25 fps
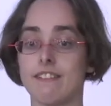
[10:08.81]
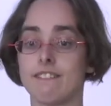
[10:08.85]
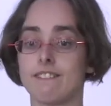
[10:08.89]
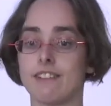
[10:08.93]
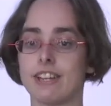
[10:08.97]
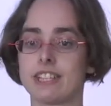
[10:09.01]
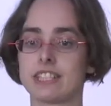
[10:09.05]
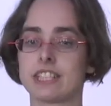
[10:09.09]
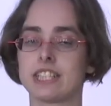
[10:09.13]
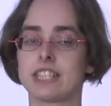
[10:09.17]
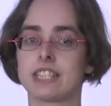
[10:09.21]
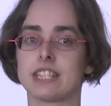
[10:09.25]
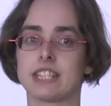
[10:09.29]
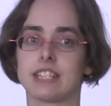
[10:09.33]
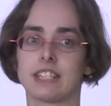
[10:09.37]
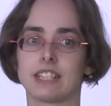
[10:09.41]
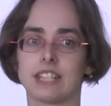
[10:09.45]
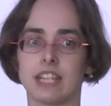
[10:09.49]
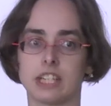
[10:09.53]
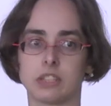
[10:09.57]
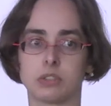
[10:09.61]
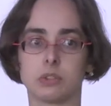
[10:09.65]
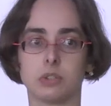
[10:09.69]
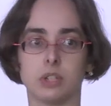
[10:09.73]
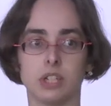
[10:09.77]
Was ich
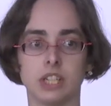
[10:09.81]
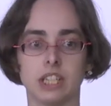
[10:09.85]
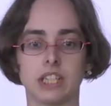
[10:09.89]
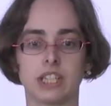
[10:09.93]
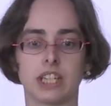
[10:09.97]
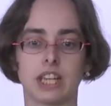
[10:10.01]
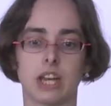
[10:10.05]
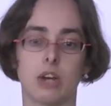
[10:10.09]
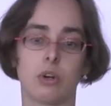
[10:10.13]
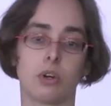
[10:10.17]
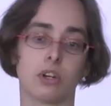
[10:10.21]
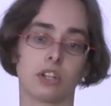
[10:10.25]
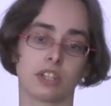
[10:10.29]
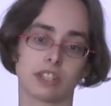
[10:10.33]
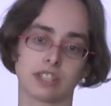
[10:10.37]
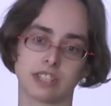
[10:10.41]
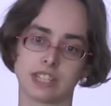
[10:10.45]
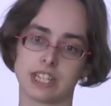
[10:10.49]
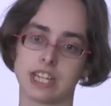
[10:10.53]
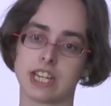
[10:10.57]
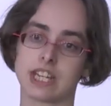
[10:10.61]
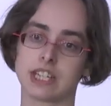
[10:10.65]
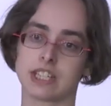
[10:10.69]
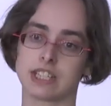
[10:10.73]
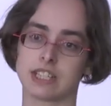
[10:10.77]
natürlich auch
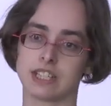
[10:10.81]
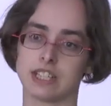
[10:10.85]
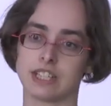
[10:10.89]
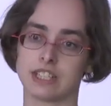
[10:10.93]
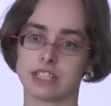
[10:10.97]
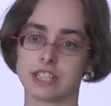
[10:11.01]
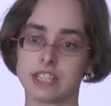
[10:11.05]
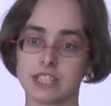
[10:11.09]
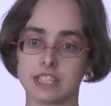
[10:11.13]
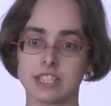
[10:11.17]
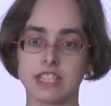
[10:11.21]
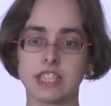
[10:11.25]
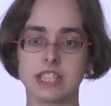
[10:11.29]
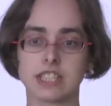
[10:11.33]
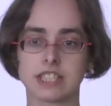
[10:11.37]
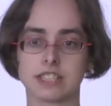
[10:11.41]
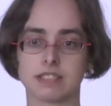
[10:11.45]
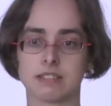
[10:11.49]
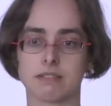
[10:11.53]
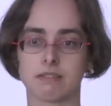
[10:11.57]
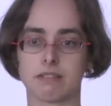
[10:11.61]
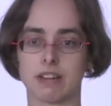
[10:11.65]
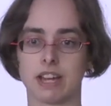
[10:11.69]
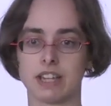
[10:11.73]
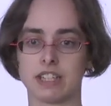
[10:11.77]
sehr
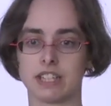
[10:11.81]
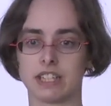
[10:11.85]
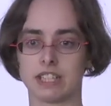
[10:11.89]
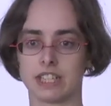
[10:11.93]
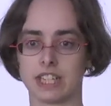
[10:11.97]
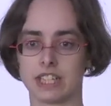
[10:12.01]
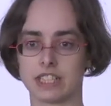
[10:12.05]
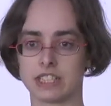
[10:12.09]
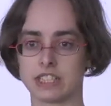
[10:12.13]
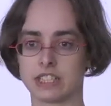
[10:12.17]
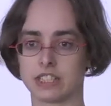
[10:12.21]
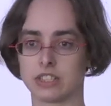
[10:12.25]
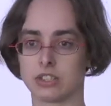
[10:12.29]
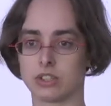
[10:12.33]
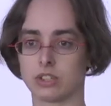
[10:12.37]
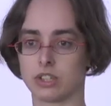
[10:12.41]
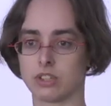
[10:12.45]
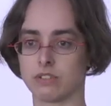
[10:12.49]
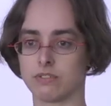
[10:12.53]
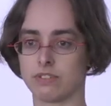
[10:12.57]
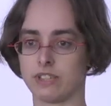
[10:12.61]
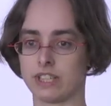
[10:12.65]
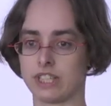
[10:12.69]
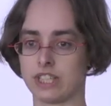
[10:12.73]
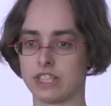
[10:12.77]
genieße an den ganzen
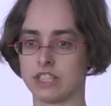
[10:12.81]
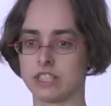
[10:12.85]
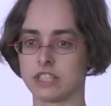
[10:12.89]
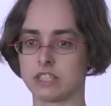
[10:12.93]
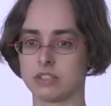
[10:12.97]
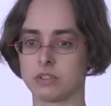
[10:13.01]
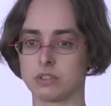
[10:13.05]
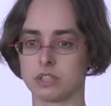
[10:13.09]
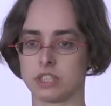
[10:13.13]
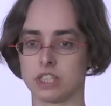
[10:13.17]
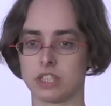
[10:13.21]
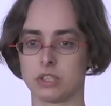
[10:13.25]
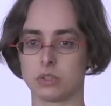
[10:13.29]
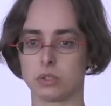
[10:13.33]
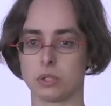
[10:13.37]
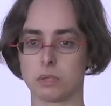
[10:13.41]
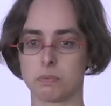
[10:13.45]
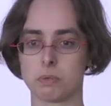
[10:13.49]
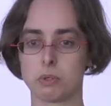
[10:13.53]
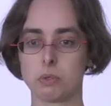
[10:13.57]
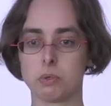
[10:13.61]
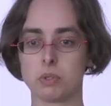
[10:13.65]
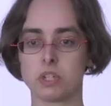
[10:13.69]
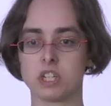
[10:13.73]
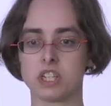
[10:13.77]
Konferenzen und den
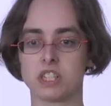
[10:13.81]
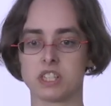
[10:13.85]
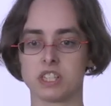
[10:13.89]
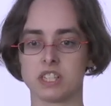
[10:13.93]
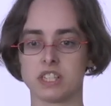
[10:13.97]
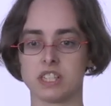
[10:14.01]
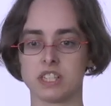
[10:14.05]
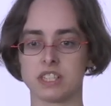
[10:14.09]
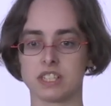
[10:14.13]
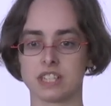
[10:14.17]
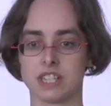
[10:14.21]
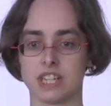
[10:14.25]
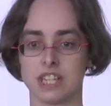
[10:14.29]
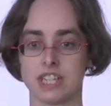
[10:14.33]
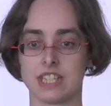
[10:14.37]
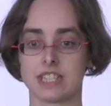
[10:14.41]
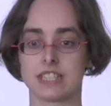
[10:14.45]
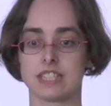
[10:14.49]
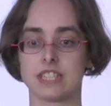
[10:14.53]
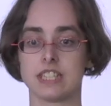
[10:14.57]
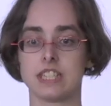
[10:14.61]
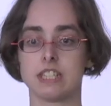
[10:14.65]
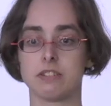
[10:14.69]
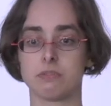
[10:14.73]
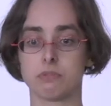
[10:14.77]
Communities,
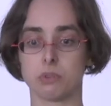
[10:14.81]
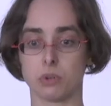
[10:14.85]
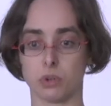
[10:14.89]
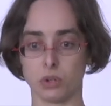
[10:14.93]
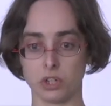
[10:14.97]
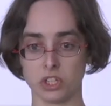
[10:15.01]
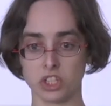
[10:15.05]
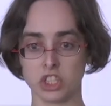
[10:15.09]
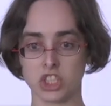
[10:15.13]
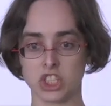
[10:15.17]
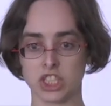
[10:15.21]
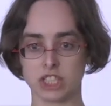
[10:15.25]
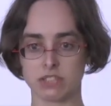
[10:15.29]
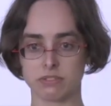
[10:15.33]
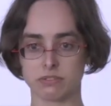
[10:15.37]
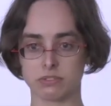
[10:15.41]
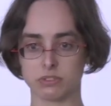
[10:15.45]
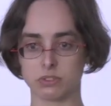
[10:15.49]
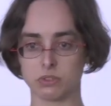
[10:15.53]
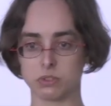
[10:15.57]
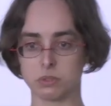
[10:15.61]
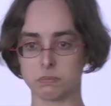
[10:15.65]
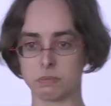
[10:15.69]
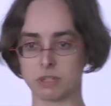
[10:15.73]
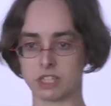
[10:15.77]
sind die
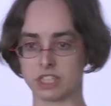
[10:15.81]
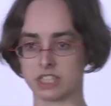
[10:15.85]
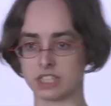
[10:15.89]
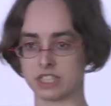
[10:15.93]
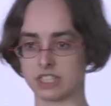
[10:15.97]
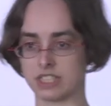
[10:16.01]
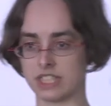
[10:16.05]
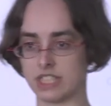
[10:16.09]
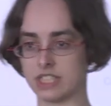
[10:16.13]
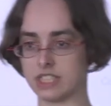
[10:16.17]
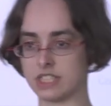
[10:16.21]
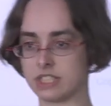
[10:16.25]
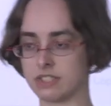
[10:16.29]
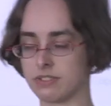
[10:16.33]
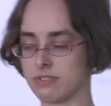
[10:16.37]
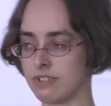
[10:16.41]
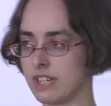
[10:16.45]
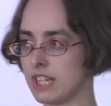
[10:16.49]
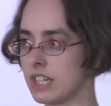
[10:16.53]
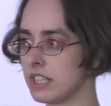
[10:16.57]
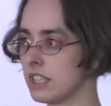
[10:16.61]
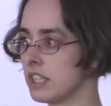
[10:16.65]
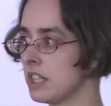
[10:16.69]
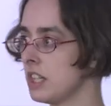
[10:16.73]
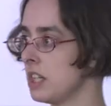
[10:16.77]
Freundschaften über das
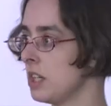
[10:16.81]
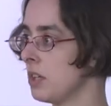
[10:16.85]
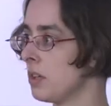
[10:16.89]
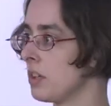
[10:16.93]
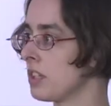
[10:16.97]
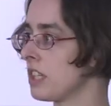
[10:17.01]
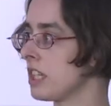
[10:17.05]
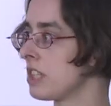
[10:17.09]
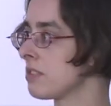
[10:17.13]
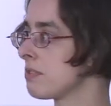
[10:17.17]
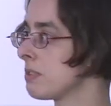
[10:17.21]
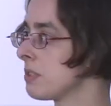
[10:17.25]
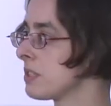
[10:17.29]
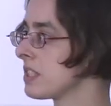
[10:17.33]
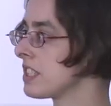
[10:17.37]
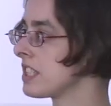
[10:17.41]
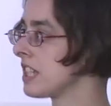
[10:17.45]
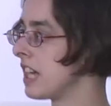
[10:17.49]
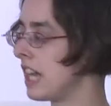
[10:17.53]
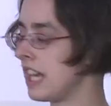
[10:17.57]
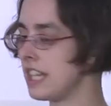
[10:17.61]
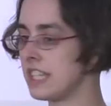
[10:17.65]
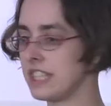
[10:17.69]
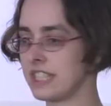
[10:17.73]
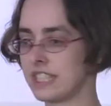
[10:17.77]
Netzwerk und dass wir uns
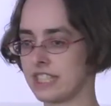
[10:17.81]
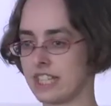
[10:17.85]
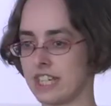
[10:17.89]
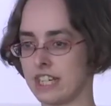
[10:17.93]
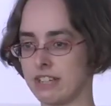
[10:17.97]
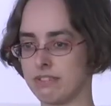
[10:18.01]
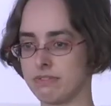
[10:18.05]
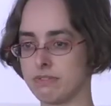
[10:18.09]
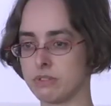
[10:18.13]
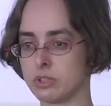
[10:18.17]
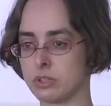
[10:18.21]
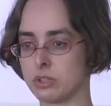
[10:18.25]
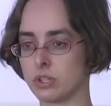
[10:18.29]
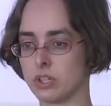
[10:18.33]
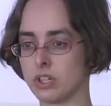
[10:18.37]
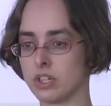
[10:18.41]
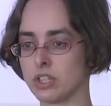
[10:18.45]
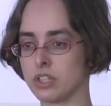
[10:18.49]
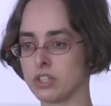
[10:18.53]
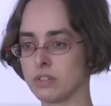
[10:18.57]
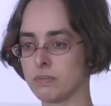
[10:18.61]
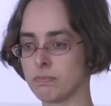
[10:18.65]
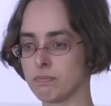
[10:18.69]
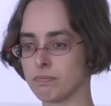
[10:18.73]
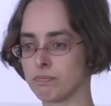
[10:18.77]
hier alle treffen
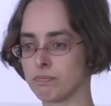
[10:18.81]
können.